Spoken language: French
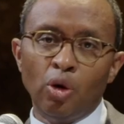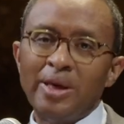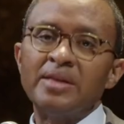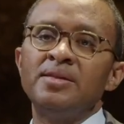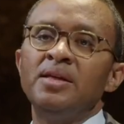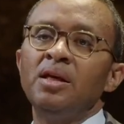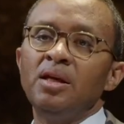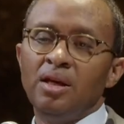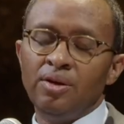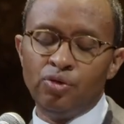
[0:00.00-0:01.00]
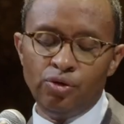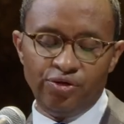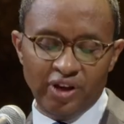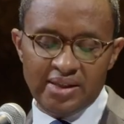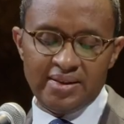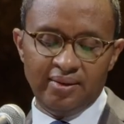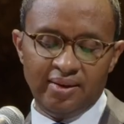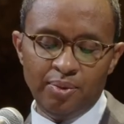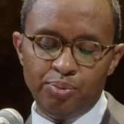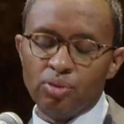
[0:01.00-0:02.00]
remercier et vous
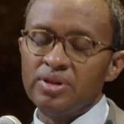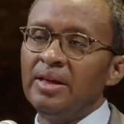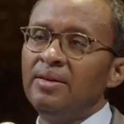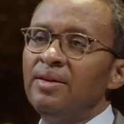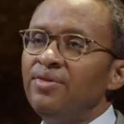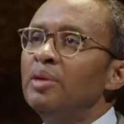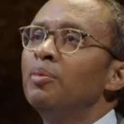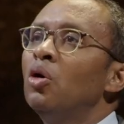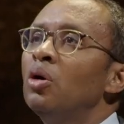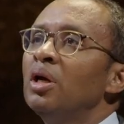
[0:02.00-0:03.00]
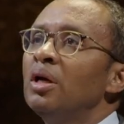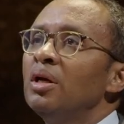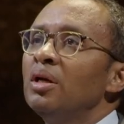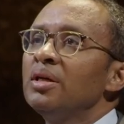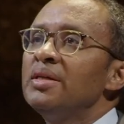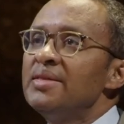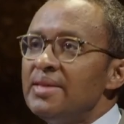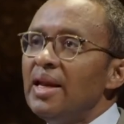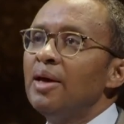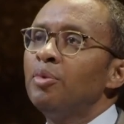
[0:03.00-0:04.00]
féliciter pour cet événement qui
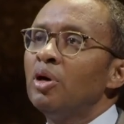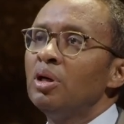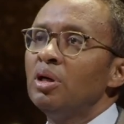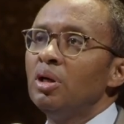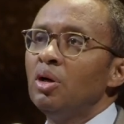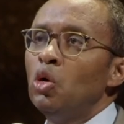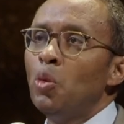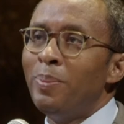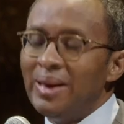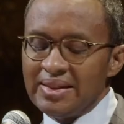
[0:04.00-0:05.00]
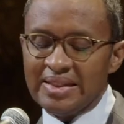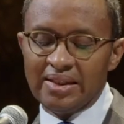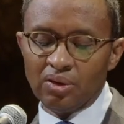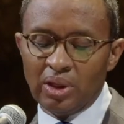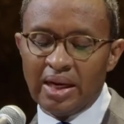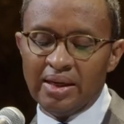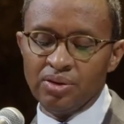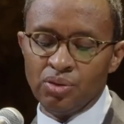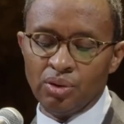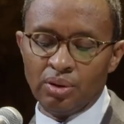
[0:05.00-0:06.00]
célèbre le plaisir de la
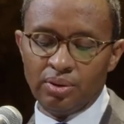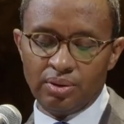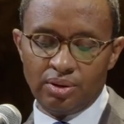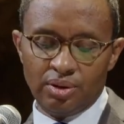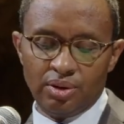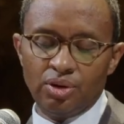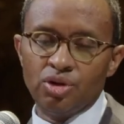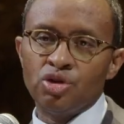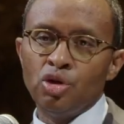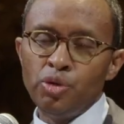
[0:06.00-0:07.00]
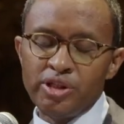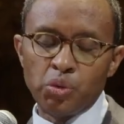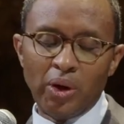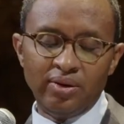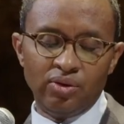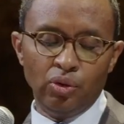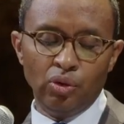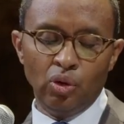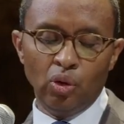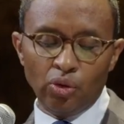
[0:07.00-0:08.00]
lecture. Je lui souhaite
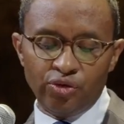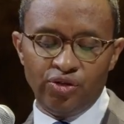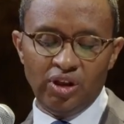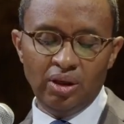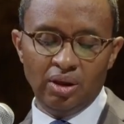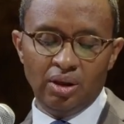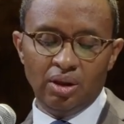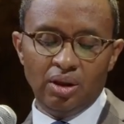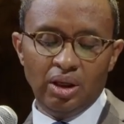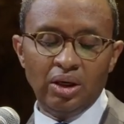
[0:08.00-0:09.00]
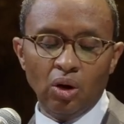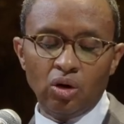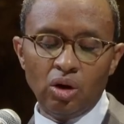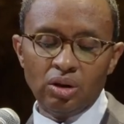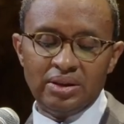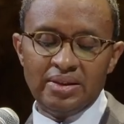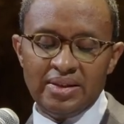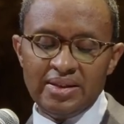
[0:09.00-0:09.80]
une longue vie et qu'encore des